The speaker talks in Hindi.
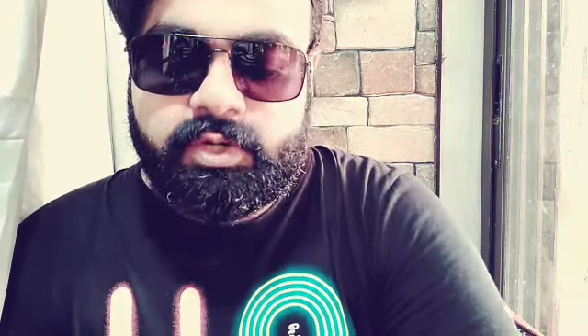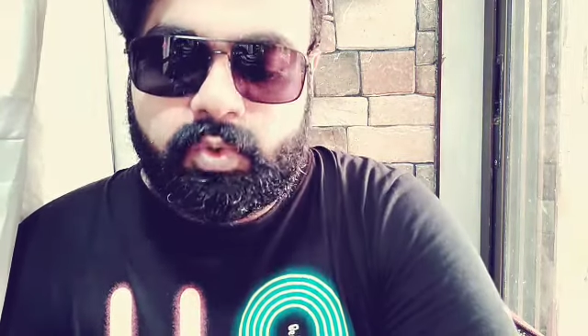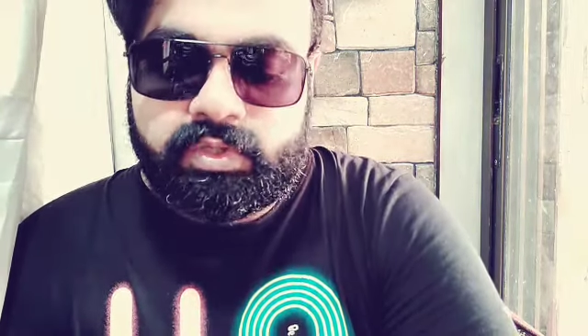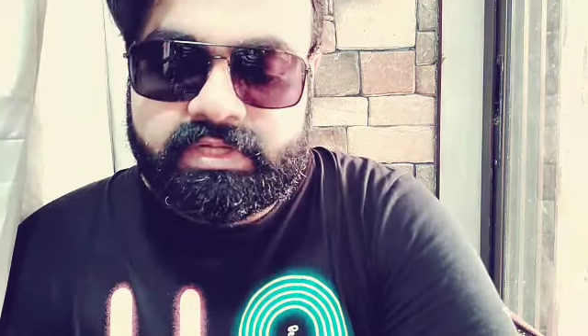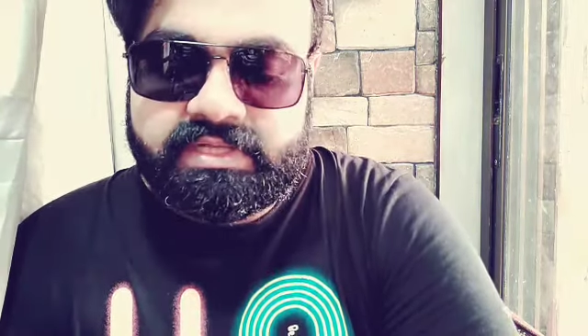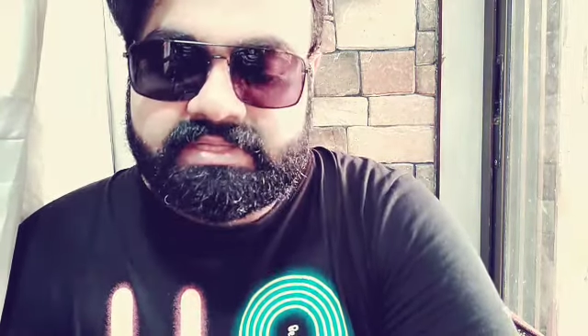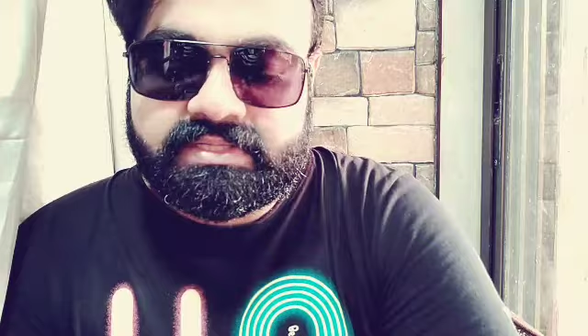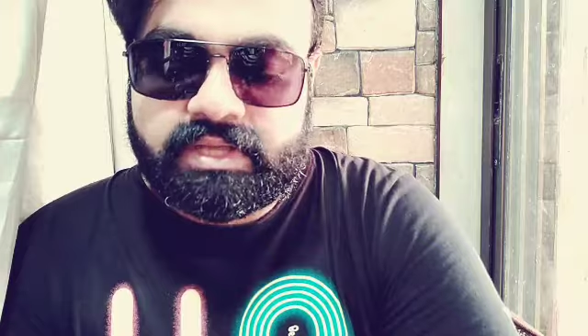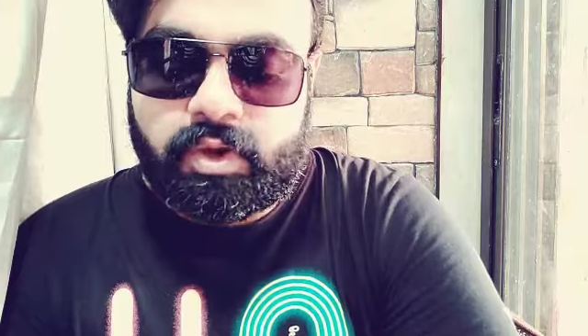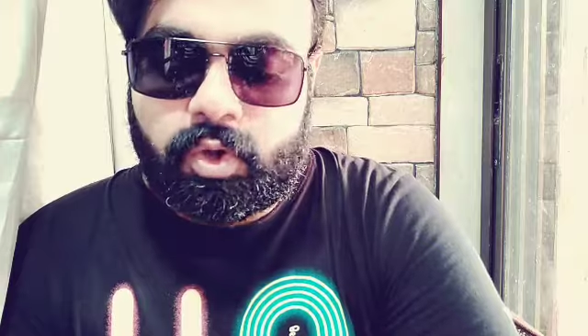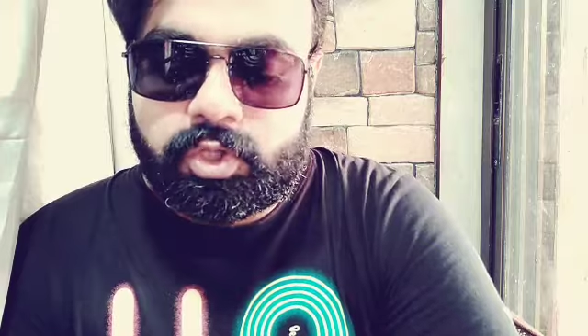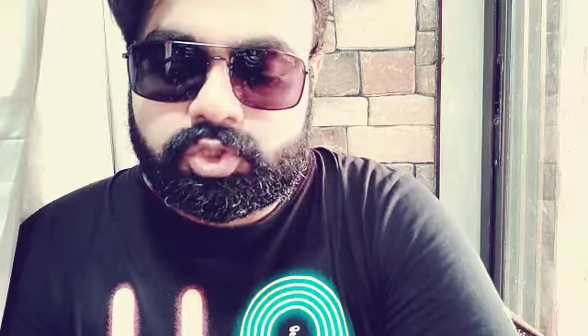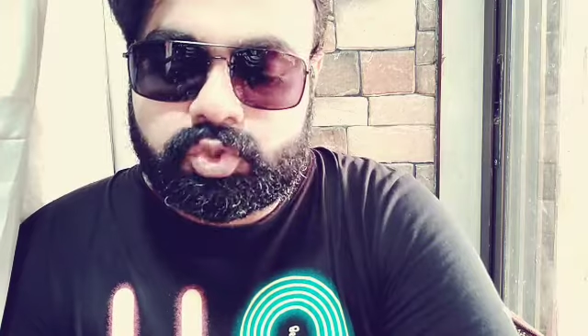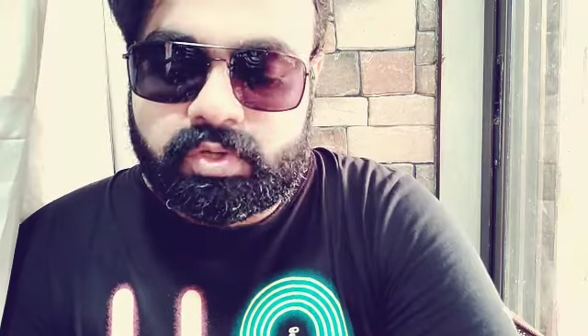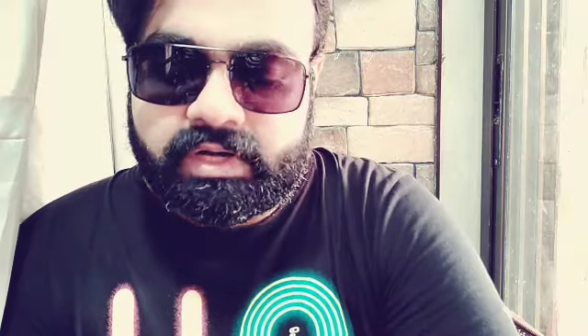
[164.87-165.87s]
नोटिस
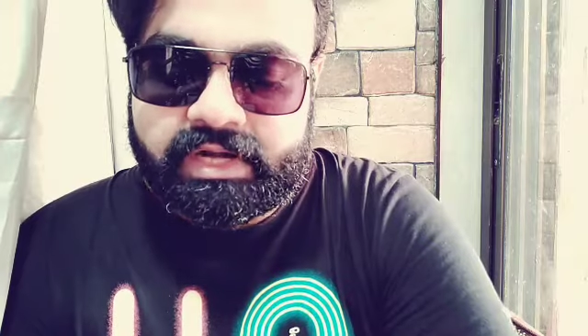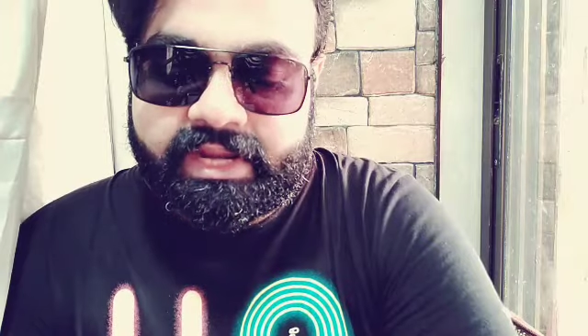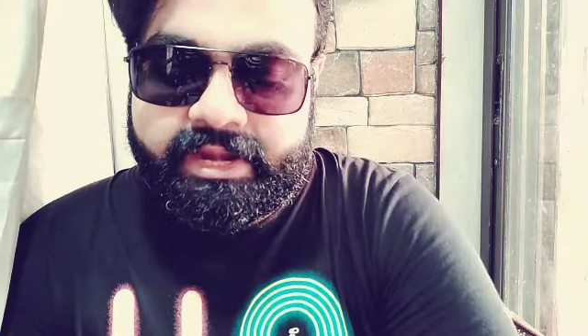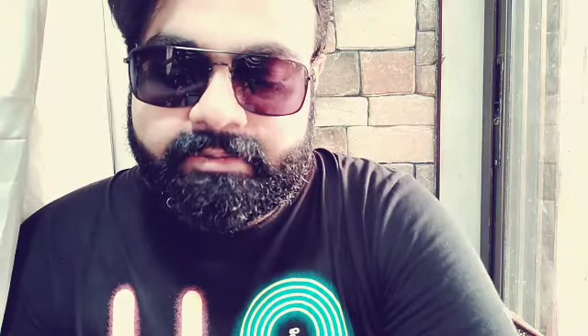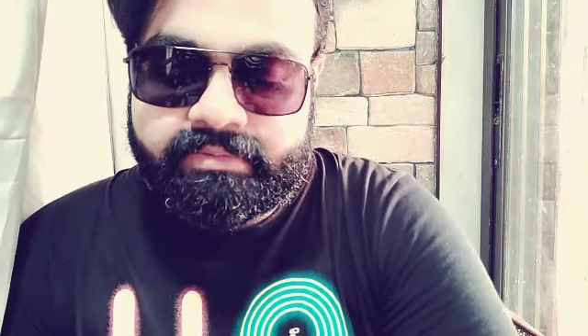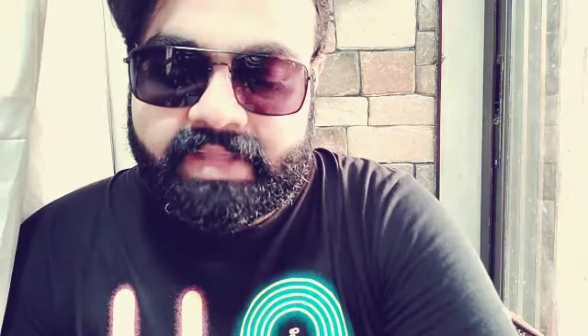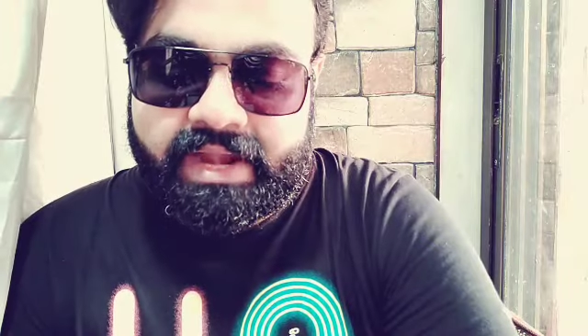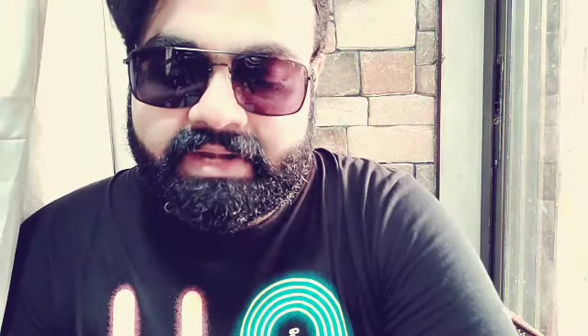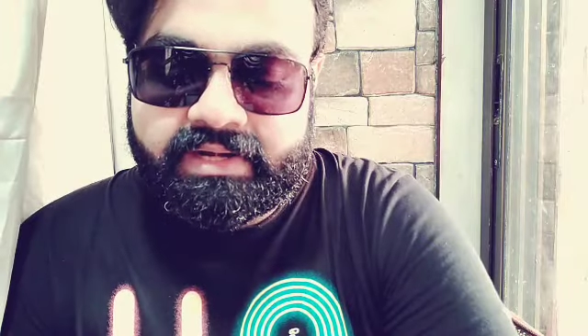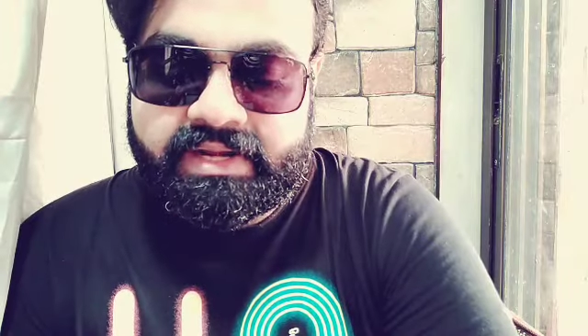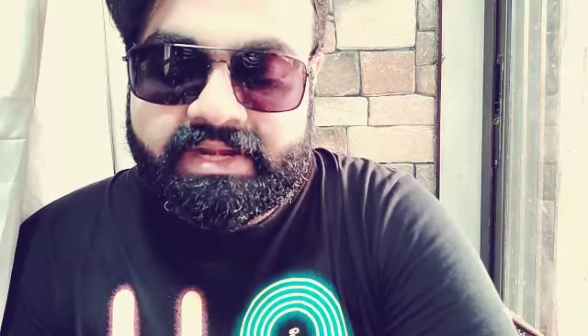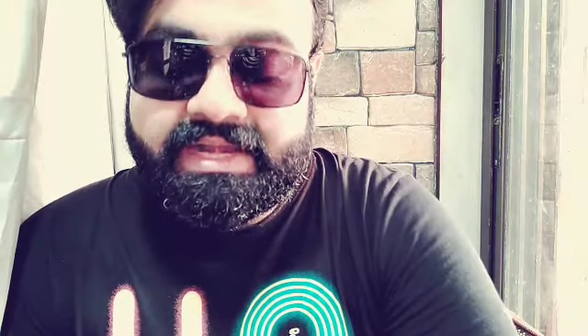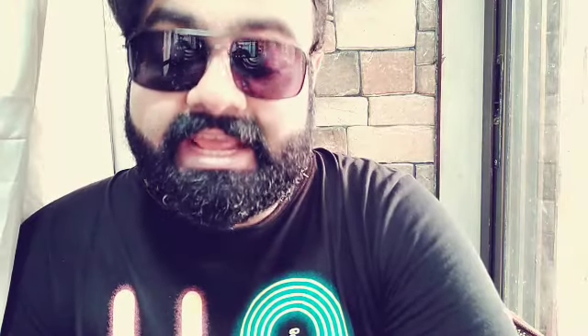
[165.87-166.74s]
ऑल्सो क्लेम दैट